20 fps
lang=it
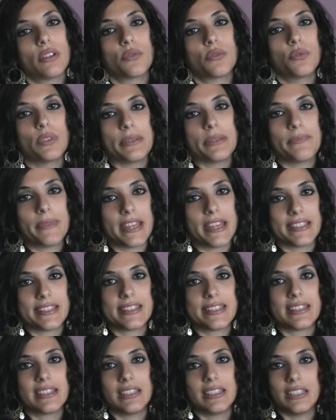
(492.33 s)
alcuni
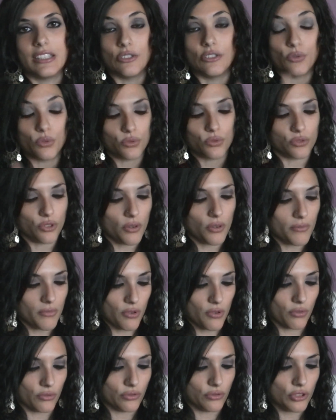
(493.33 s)
pezzi in tutto il
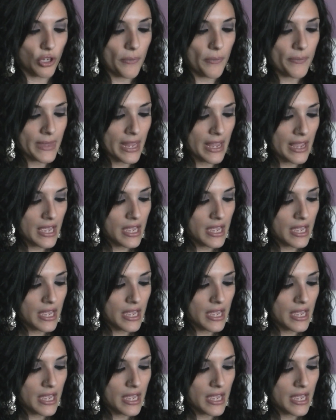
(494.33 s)
mondo